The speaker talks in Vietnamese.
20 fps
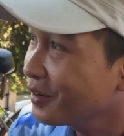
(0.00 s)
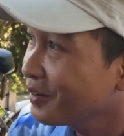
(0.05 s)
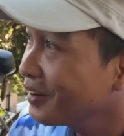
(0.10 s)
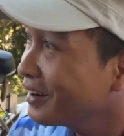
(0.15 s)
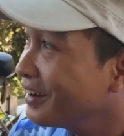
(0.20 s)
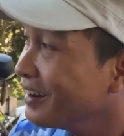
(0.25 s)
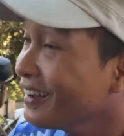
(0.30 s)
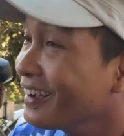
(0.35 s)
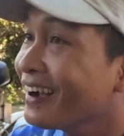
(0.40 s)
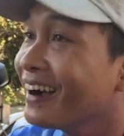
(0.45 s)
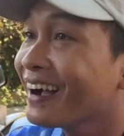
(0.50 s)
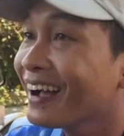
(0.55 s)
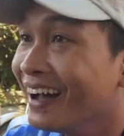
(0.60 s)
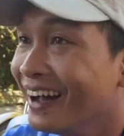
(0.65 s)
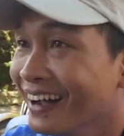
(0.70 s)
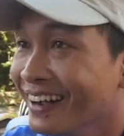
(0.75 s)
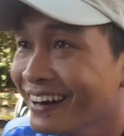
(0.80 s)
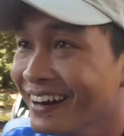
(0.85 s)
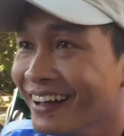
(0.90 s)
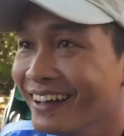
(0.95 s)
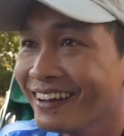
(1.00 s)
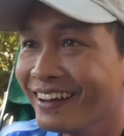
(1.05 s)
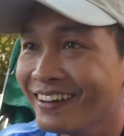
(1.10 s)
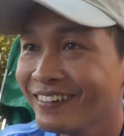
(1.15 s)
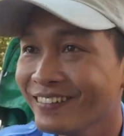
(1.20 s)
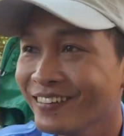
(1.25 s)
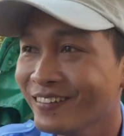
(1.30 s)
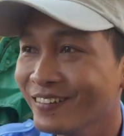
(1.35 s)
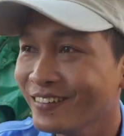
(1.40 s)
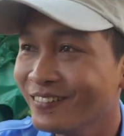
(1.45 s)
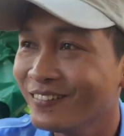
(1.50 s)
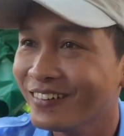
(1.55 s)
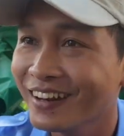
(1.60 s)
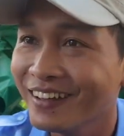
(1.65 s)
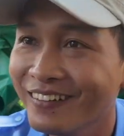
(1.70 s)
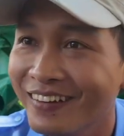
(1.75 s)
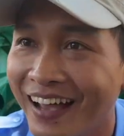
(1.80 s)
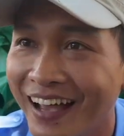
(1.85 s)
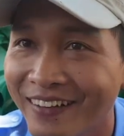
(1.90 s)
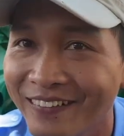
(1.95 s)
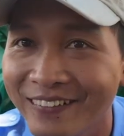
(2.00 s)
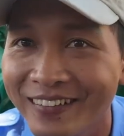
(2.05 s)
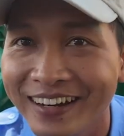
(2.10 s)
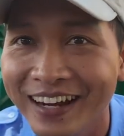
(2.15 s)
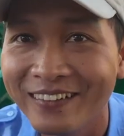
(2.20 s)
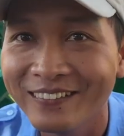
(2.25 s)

gia bảo hiểm xã hội tự nguyện, nhưng